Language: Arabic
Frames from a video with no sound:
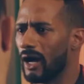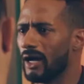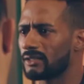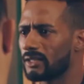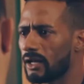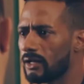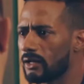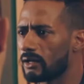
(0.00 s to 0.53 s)

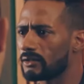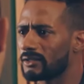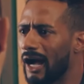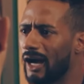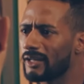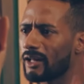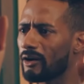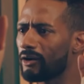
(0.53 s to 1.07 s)
حياتك انت
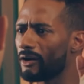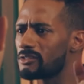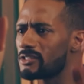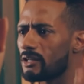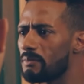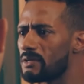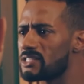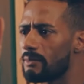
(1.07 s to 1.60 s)
حياتك
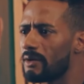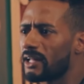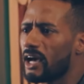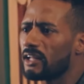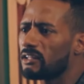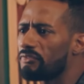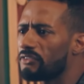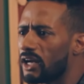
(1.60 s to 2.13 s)
خلصت من زمان
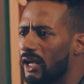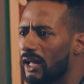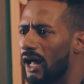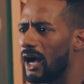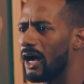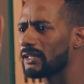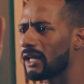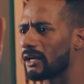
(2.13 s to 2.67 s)
جاي تفتكر
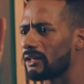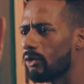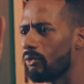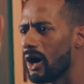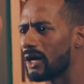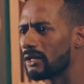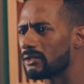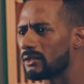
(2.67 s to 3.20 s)
حياتك دلوقتي